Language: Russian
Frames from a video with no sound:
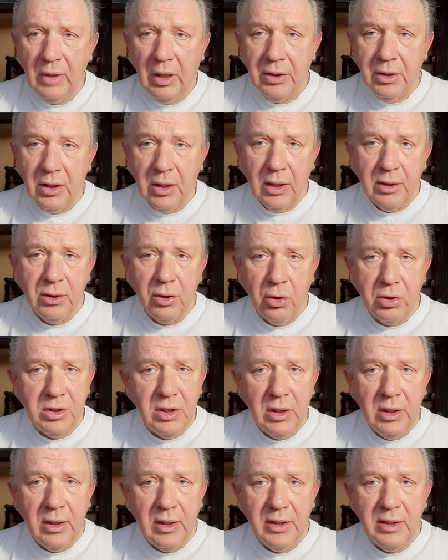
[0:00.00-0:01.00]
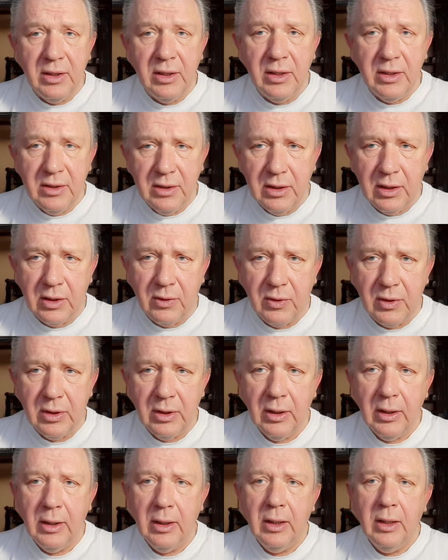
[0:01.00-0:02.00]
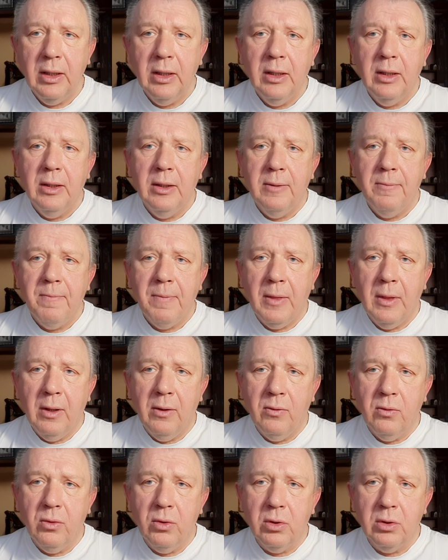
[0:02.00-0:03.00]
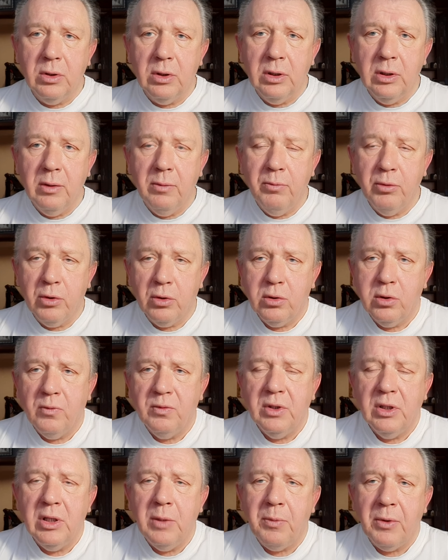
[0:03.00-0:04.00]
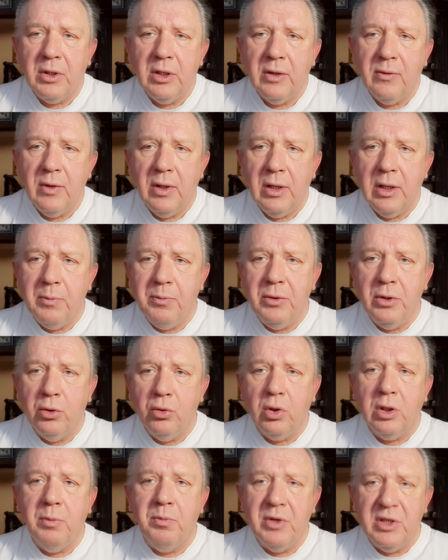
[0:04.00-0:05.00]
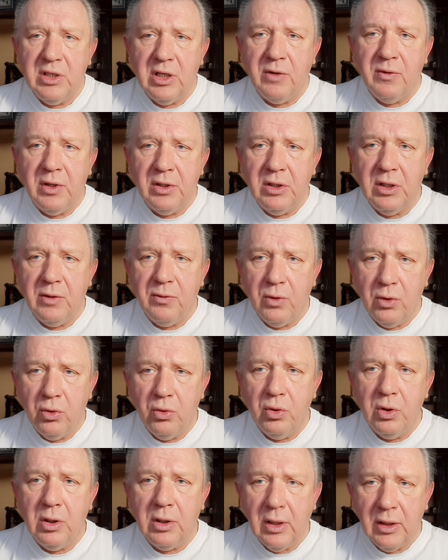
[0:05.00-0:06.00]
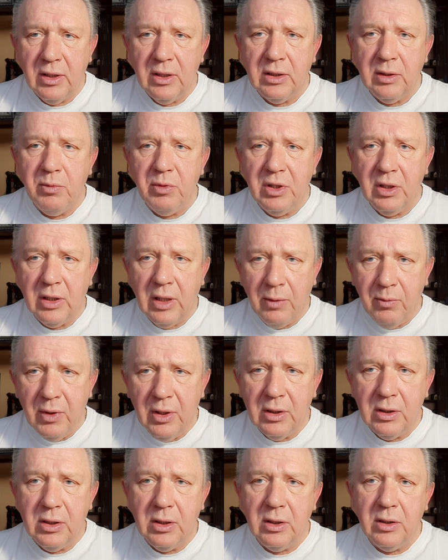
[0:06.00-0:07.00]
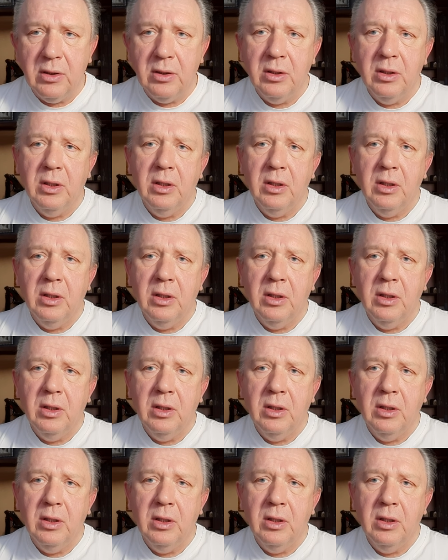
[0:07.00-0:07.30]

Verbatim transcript: Не надо ее сильно идеализировать. Ну вот. И, безусловно, они продавали не только презервативы, но и какие-то медикаменты.